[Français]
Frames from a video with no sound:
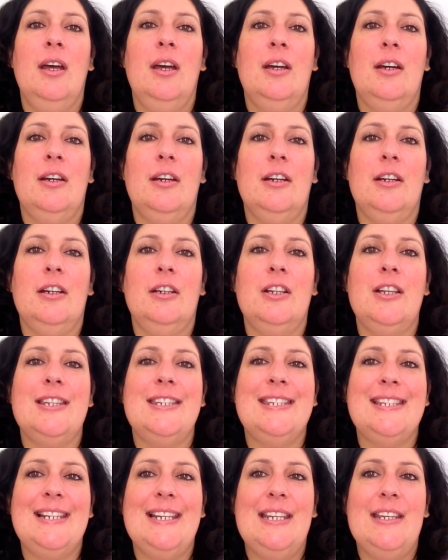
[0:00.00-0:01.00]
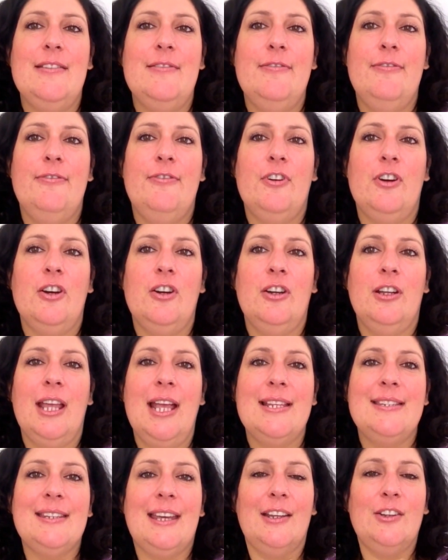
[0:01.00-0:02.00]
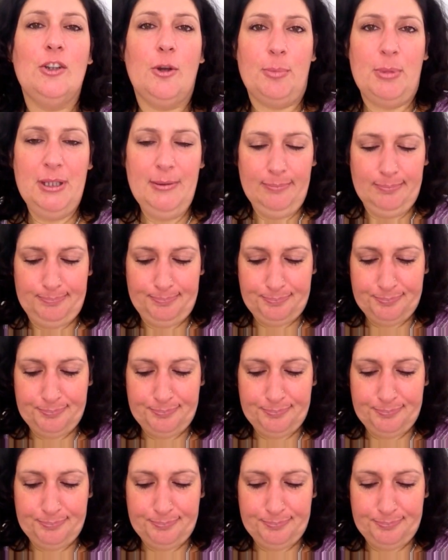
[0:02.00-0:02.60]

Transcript: euh, de sleeve euh, gastrectomie,